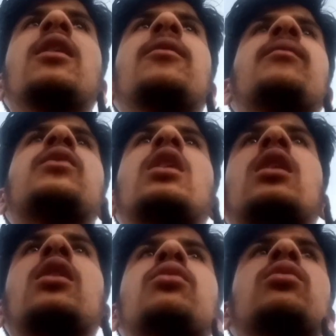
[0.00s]
है
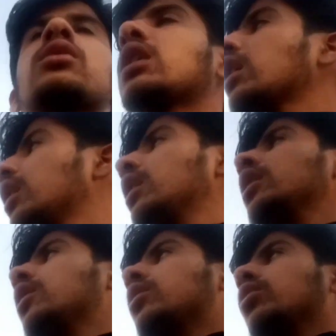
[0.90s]
आठ नौ उधर
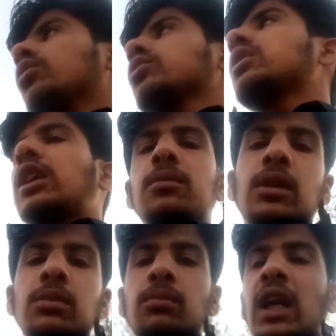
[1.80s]
है दो साइड पर
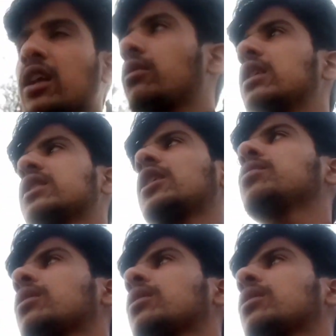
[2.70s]
भी बैठा अपर साइड